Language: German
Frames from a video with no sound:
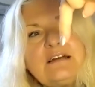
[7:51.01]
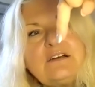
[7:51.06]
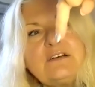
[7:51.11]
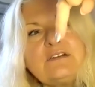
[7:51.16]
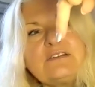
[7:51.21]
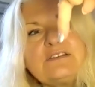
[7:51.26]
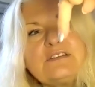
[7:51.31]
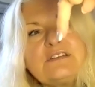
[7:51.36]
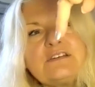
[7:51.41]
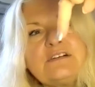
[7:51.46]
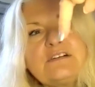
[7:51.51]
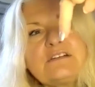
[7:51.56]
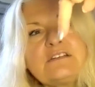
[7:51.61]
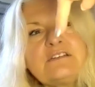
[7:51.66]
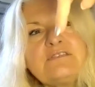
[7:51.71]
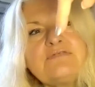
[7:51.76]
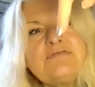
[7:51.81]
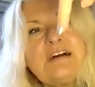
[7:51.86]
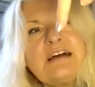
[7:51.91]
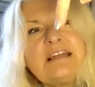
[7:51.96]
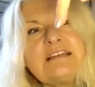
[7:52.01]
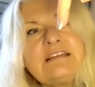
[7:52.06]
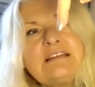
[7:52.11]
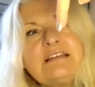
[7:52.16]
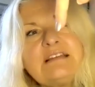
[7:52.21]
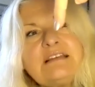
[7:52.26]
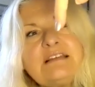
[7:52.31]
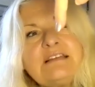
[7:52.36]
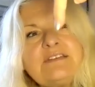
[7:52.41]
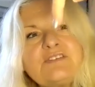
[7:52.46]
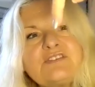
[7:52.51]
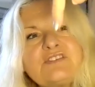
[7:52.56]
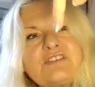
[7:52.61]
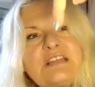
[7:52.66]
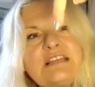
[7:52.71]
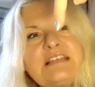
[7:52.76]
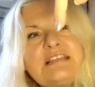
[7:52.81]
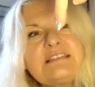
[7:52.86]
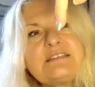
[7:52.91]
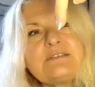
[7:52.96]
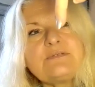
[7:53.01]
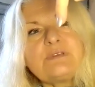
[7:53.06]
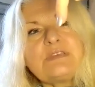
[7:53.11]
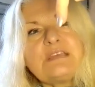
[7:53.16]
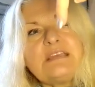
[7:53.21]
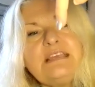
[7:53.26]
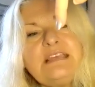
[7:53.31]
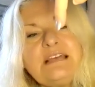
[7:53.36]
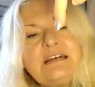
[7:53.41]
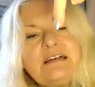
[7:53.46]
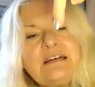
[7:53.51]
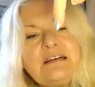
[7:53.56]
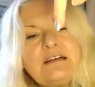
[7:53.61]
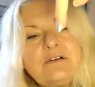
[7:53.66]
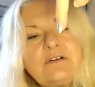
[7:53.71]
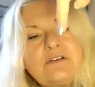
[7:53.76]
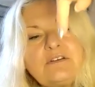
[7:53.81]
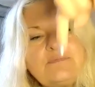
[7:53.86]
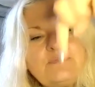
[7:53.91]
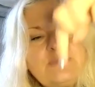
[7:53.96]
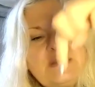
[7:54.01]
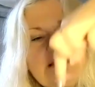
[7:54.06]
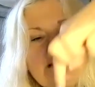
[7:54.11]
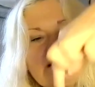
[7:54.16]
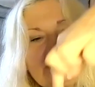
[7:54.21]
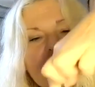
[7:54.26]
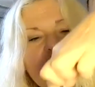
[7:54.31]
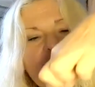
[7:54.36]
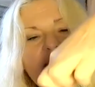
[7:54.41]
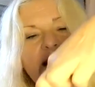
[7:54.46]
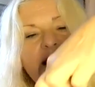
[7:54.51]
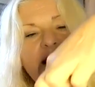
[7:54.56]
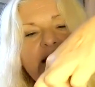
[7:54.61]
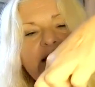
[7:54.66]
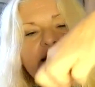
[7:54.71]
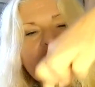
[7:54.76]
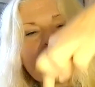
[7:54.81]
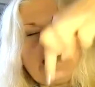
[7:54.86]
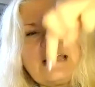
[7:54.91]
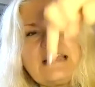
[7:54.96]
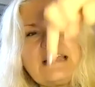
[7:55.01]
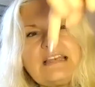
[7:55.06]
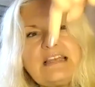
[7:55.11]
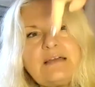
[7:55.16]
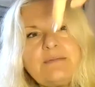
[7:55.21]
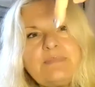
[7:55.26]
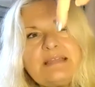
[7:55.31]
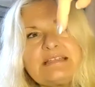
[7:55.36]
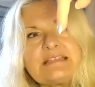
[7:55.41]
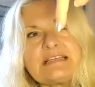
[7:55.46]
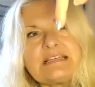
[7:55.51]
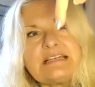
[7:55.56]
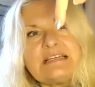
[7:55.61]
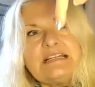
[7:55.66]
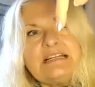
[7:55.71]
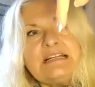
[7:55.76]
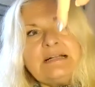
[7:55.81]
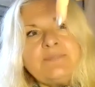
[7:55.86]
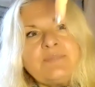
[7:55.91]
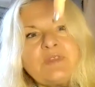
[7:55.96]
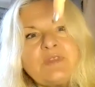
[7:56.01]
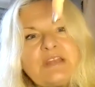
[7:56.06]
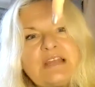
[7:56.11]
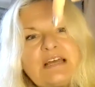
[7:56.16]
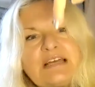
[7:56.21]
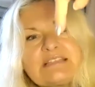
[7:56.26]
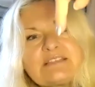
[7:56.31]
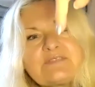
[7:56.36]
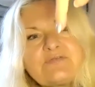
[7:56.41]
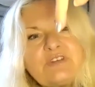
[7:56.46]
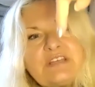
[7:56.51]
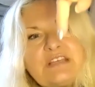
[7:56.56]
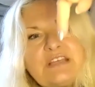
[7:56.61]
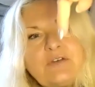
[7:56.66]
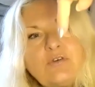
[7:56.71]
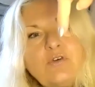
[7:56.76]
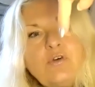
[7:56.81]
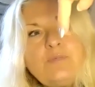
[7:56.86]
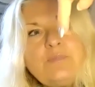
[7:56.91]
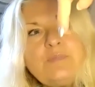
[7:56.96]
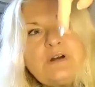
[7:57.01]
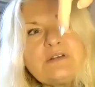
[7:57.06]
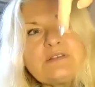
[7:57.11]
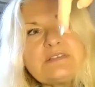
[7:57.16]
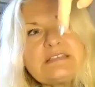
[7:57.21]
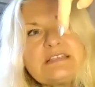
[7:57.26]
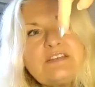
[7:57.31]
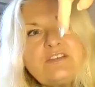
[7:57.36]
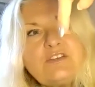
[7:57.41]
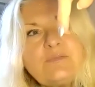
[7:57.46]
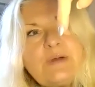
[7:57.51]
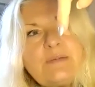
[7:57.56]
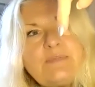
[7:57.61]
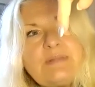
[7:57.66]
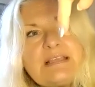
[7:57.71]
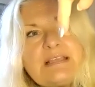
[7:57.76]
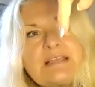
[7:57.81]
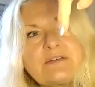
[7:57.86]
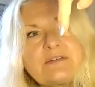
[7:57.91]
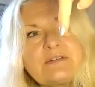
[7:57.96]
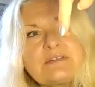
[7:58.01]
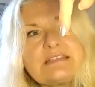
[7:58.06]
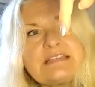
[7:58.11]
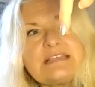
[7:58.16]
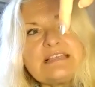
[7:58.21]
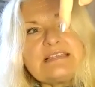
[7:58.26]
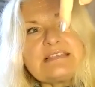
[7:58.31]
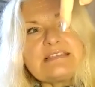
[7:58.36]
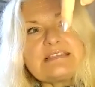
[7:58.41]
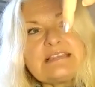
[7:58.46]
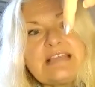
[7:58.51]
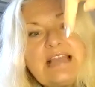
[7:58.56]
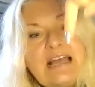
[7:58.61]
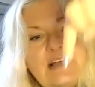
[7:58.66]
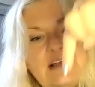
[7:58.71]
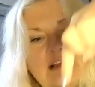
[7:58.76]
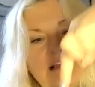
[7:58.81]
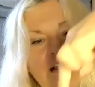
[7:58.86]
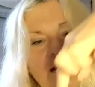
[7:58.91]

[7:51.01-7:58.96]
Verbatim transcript: und irgendwann stehst du hier und bist in deiner Mitte und hast von hier oben aus den Überblick und siehst, ja,